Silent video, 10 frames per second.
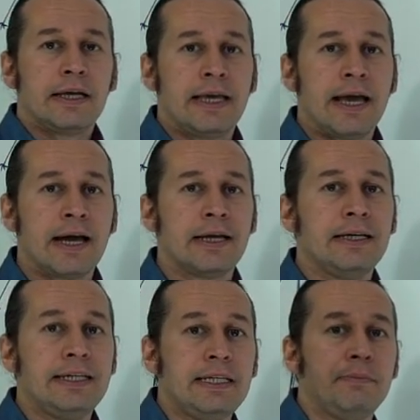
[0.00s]
Gern
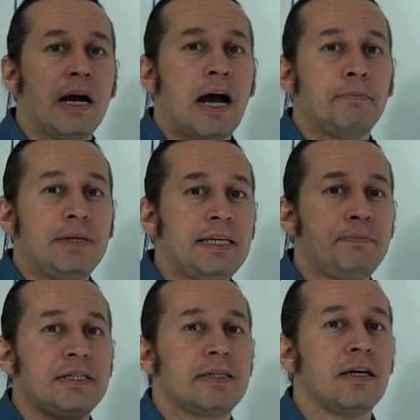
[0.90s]
Liba am
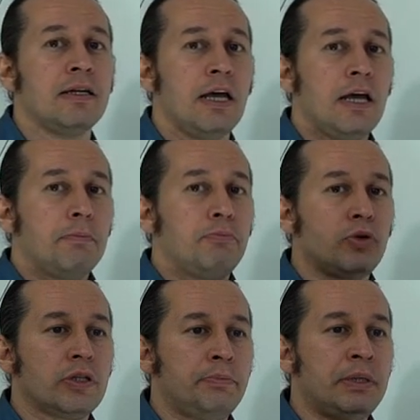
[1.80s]
liebsten.
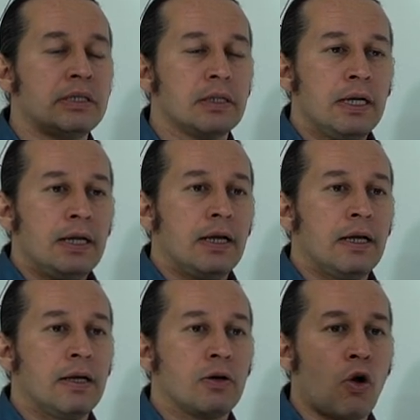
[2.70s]
Burada bir
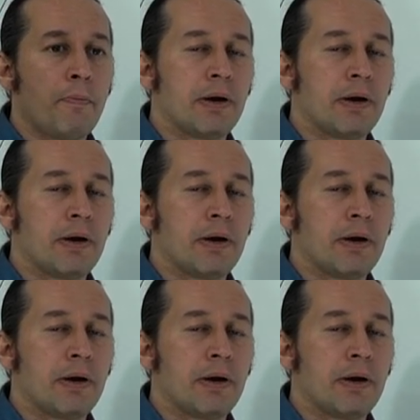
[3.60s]
e,